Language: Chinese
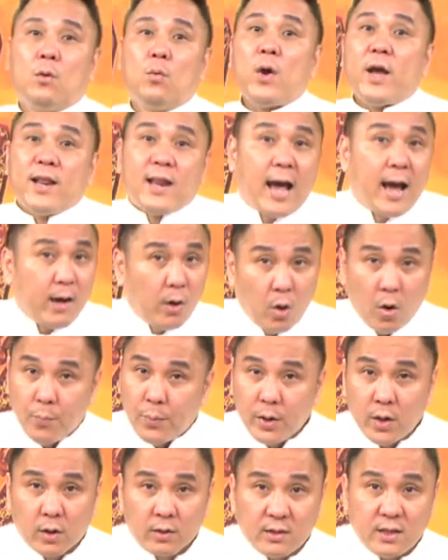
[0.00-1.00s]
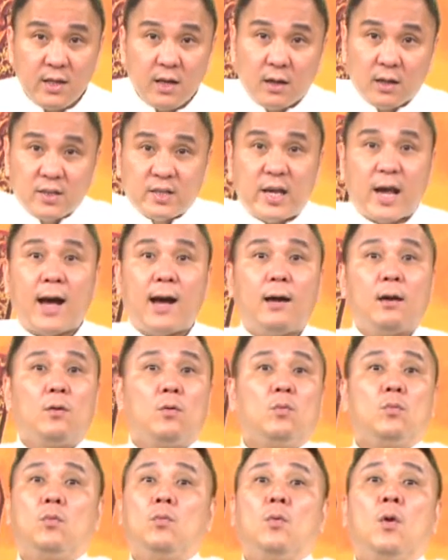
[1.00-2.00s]
未来会不会有第二家？
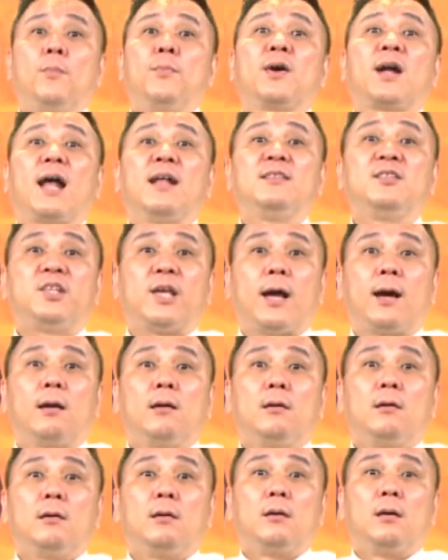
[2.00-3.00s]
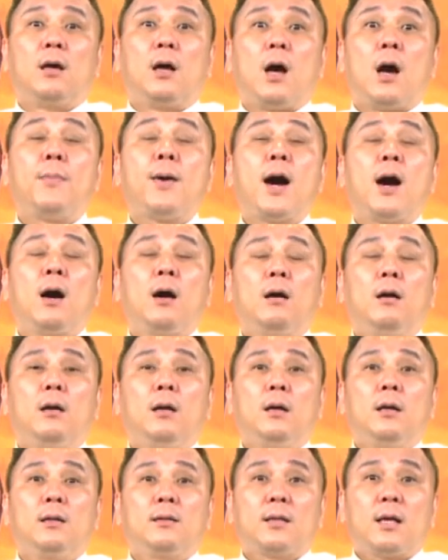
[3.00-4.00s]
我不敢讲，好不好？
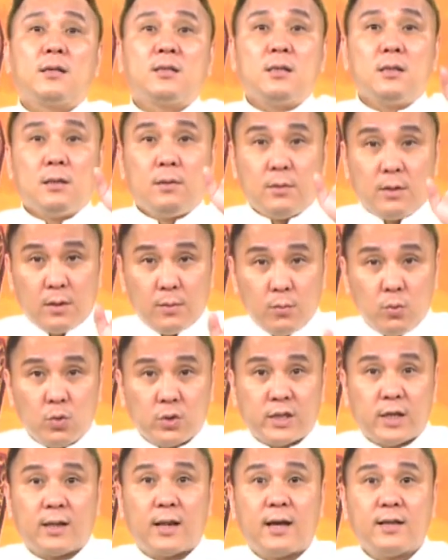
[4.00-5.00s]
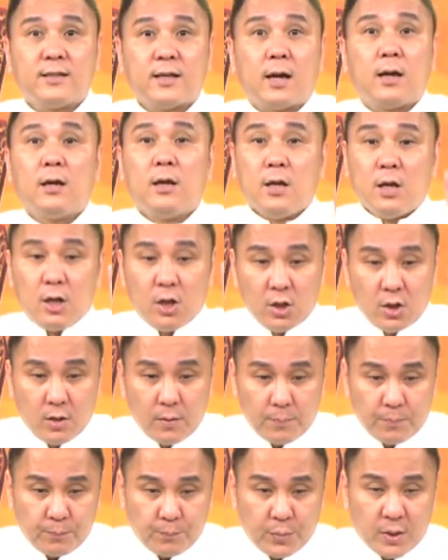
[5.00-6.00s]
但是目前来讲，
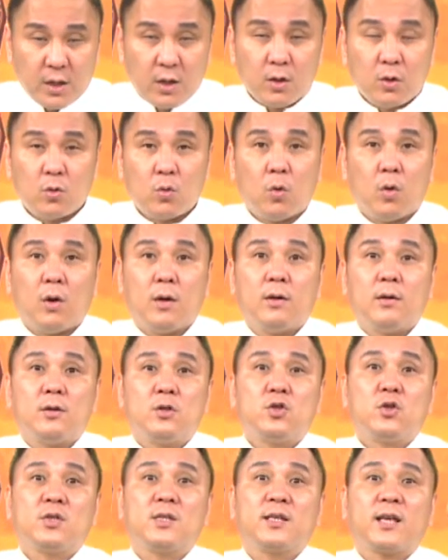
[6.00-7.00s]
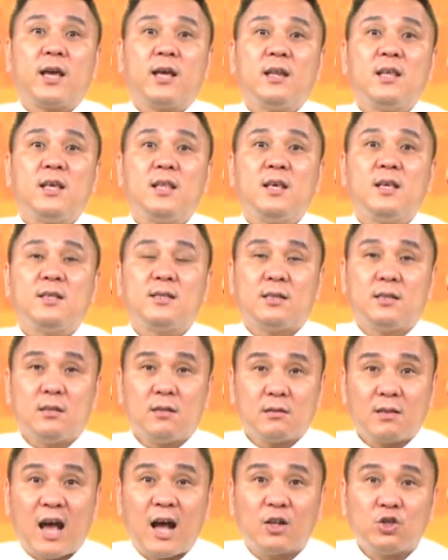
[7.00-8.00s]
苹果就是给丽丽
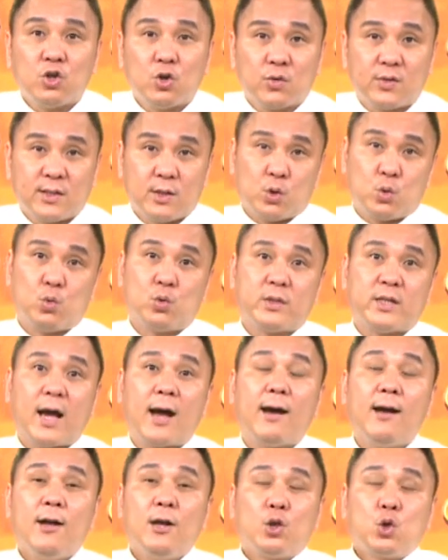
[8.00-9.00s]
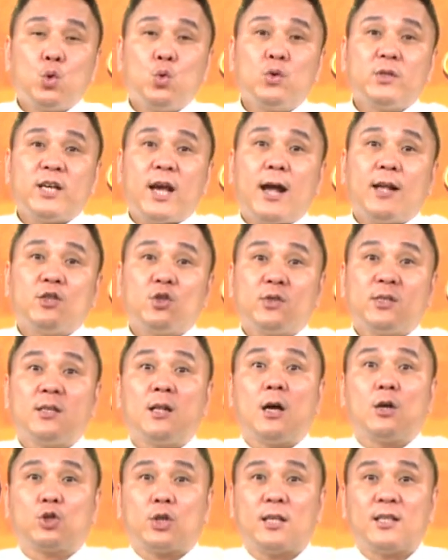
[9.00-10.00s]
吃，它就是独家，独家就
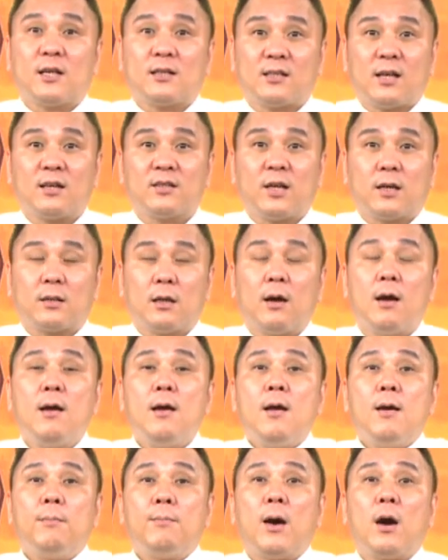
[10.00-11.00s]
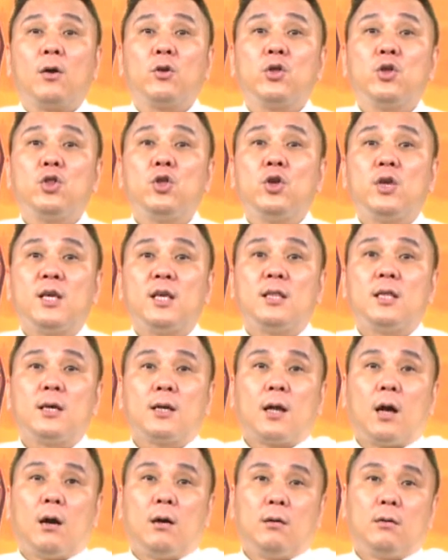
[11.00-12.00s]
是老船长常讲的毛利率一
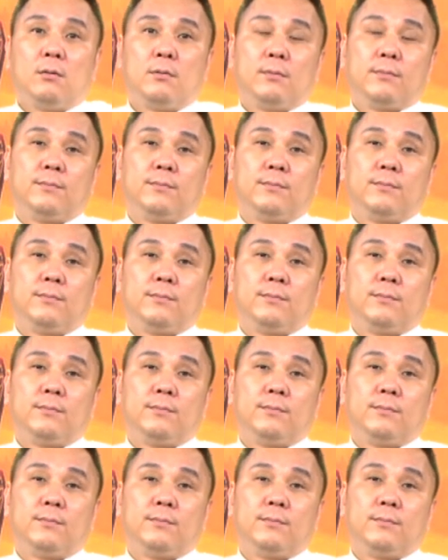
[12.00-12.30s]
定高，